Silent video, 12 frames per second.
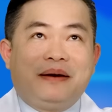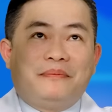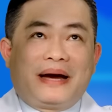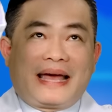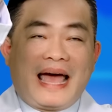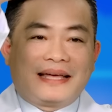
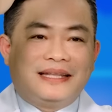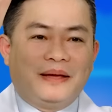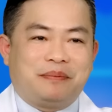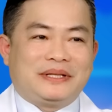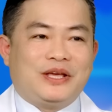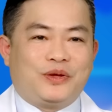mà can
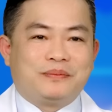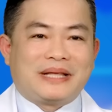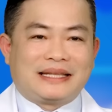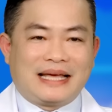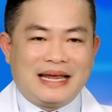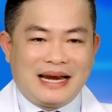thiệp thì chúng
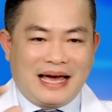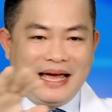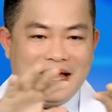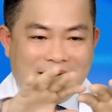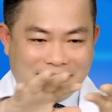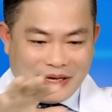ta thấy là
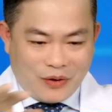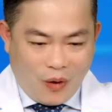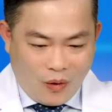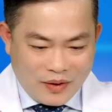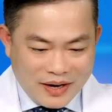người ta đổ